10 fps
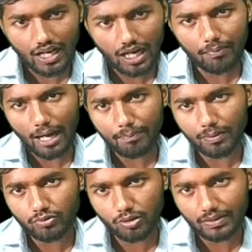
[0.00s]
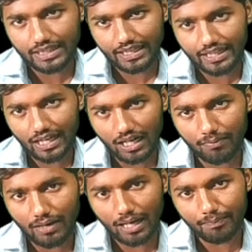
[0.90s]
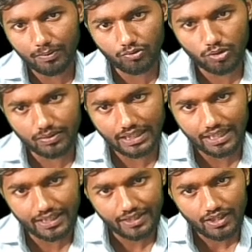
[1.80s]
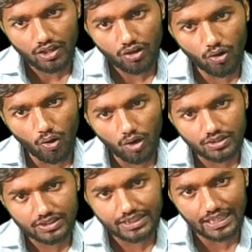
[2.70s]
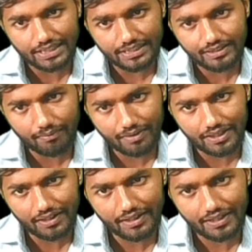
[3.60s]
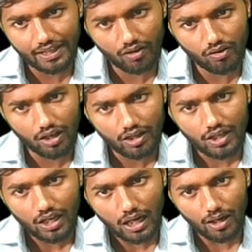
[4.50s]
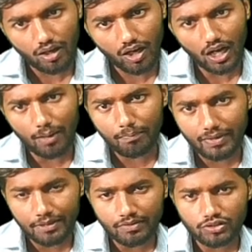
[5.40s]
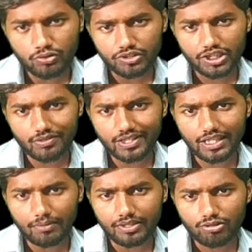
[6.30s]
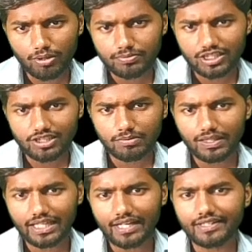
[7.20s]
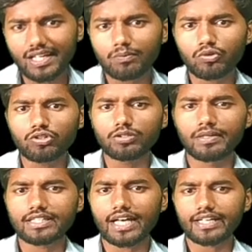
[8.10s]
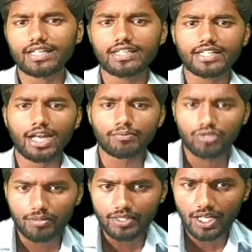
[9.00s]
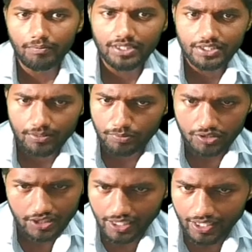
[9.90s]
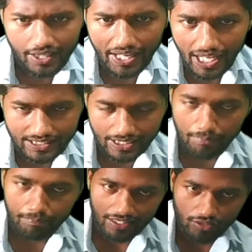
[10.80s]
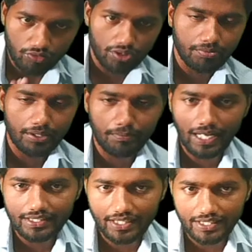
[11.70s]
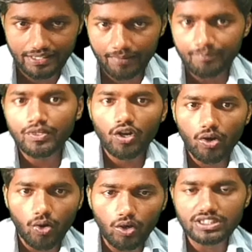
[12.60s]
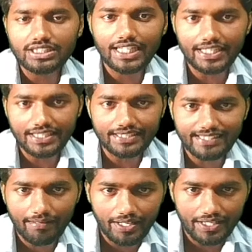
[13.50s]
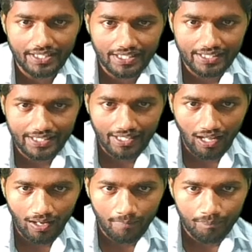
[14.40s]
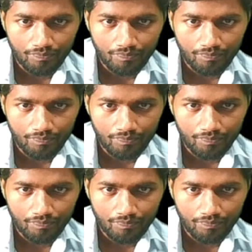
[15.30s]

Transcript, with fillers: अब आप हमको बताइए अब आप हमको बताइए कॉस थर्टी सेवन डिग्री क्या होगा आप मन मन सोच रहे होंगे तो अभी तो आप जस्ट बताए थे आप खुद बताएंगे लेकिन आप तो अभी हम ही से पूछ रहे हैं ऐसा बिल्कुल भी बात नहीं है कॉस थर्टी सेवन डिग्री ये रहा